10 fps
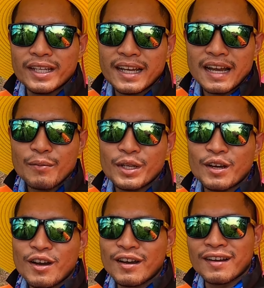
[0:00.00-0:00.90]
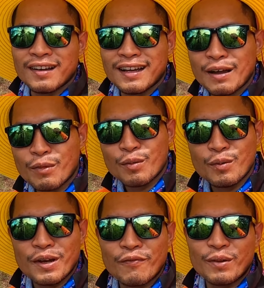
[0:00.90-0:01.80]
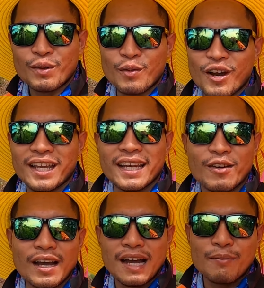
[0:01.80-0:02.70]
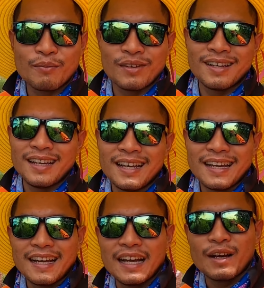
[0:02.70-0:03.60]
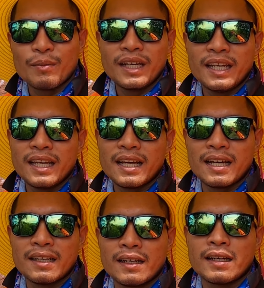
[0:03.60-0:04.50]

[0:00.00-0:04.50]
สวัสดีครับพี่น้องกลับมาพบกับฟาร์มบอยอีกแล้วครับกาเมื่อนี้ก็